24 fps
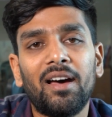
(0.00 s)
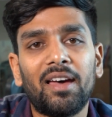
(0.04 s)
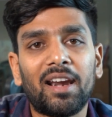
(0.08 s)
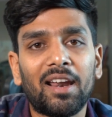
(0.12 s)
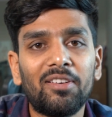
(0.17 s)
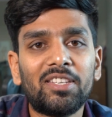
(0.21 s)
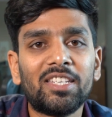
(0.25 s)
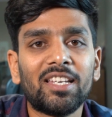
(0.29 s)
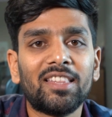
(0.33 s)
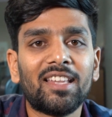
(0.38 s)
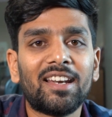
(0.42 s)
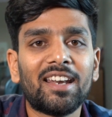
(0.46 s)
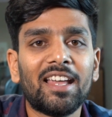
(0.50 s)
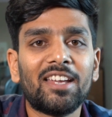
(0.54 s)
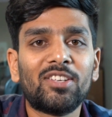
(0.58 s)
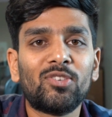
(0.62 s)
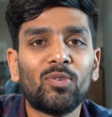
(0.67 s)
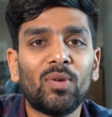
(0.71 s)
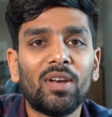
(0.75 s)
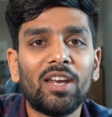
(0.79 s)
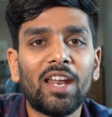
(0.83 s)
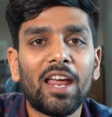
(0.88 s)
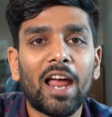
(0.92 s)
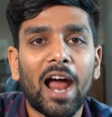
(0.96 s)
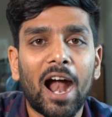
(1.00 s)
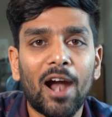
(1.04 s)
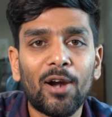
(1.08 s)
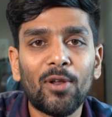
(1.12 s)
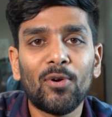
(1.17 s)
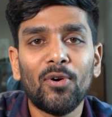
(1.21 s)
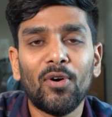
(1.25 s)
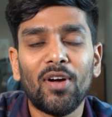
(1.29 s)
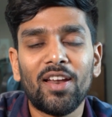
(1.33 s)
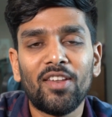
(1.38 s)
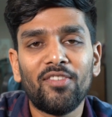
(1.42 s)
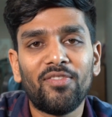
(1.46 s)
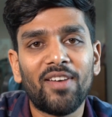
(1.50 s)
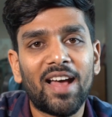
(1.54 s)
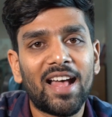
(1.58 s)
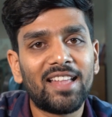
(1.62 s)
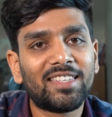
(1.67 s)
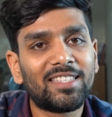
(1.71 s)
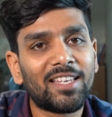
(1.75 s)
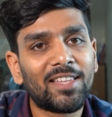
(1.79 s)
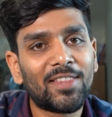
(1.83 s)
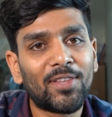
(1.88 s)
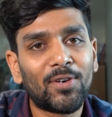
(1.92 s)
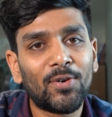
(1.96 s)
రవిచంద్రన్ అశ్విన్ని అడుగు అని
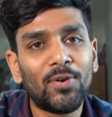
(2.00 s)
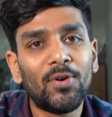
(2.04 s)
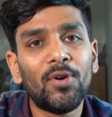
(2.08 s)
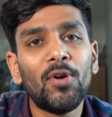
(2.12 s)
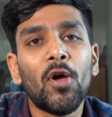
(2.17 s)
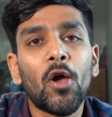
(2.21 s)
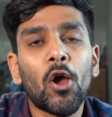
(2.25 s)
ఫ్యాన్స్ అందరూ